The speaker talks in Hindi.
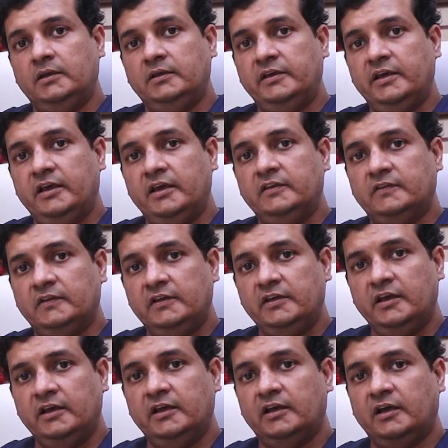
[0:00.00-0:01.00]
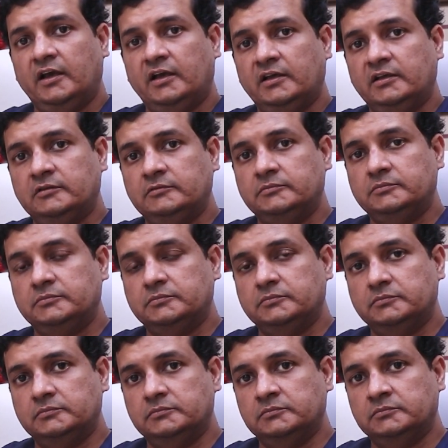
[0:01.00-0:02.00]
ये इसलिए
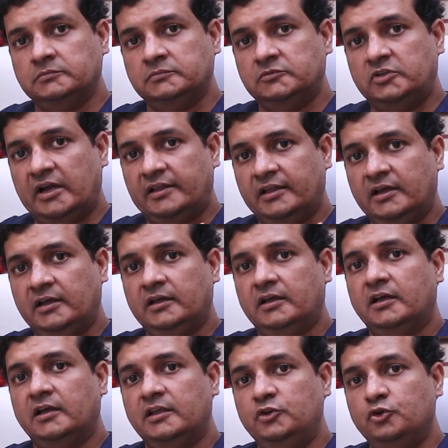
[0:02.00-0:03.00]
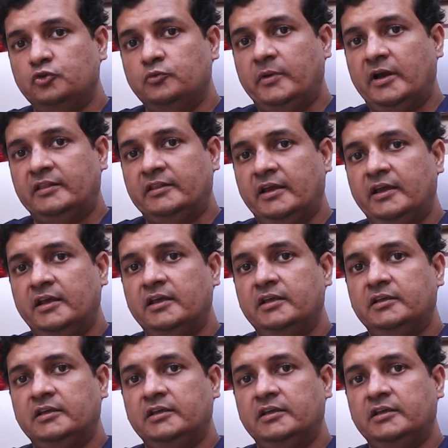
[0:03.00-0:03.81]
ज़्यादा यूज़ में आता है